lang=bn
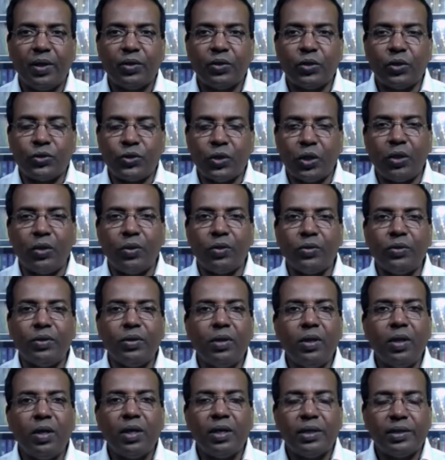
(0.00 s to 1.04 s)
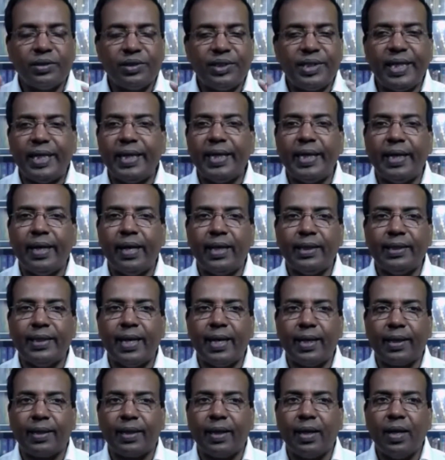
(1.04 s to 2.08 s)
তো চলুন জেনে নেওয়া
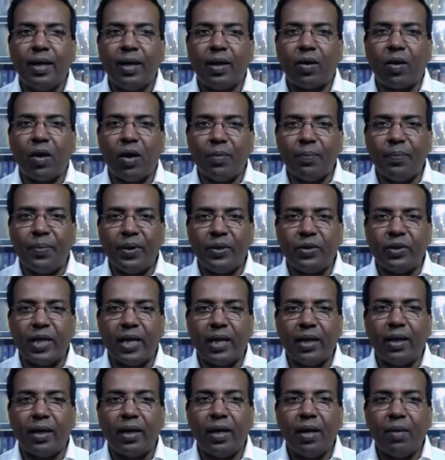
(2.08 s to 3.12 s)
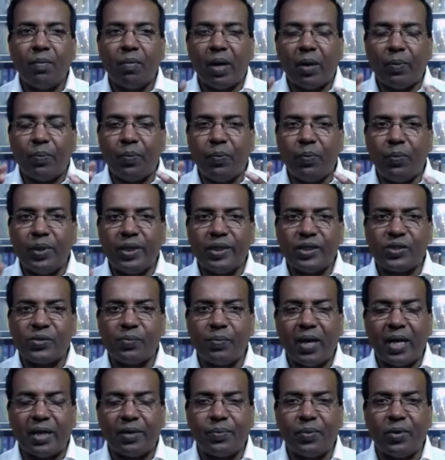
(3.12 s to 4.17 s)
যাক কম্পিউটার বা
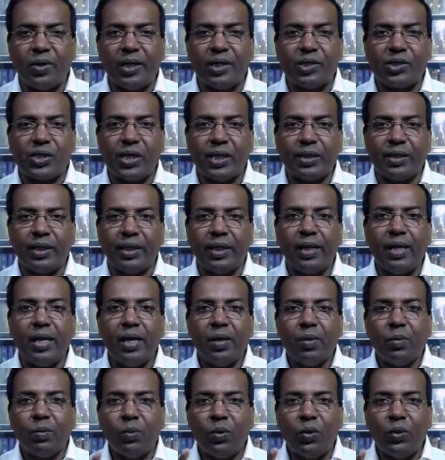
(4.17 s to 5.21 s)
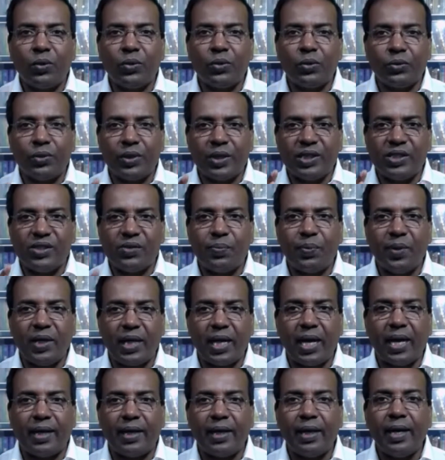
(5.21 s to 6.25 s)
স্মার্টফোনের সাথে ব্লুটুথ
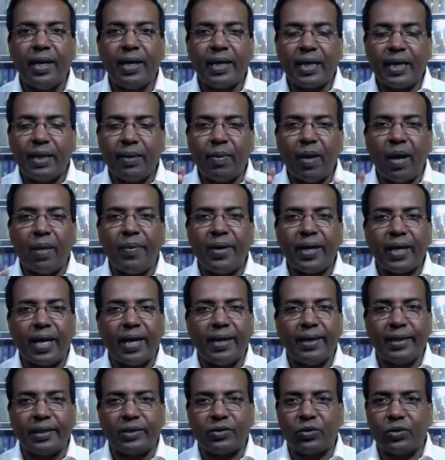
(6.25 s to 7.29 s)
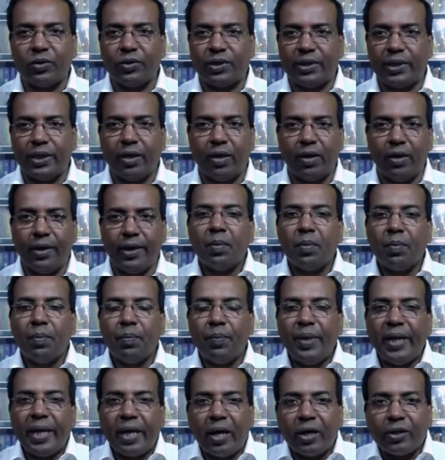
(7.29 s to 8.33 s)
স্পিকার কিভাবে কানেক্ট করতে হয়
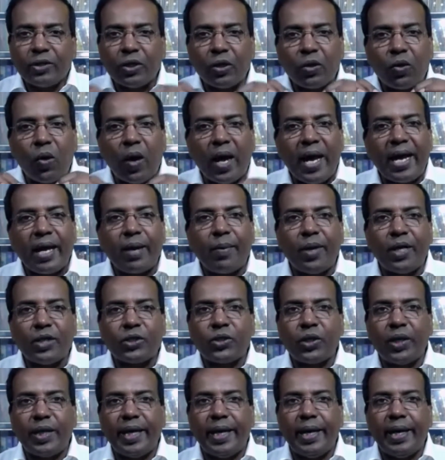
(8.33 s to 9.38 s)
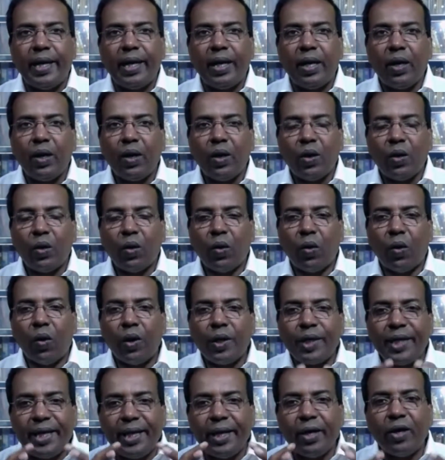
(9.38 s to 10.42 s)
বিগত কয়েক বছরে
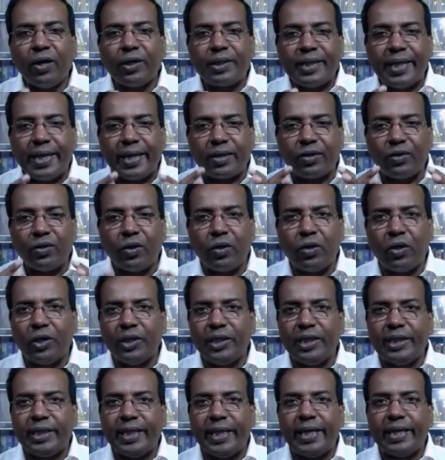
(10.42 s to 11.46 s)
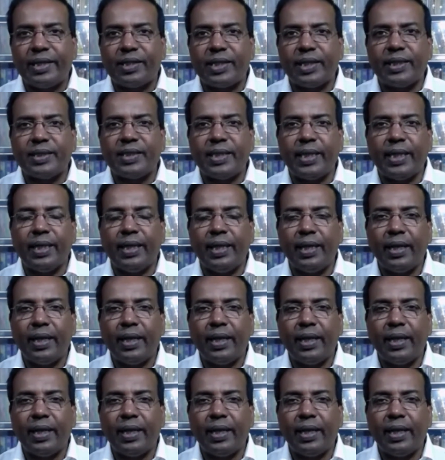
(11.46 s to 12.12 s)
অডিও টেকনোলজিতে এসেছে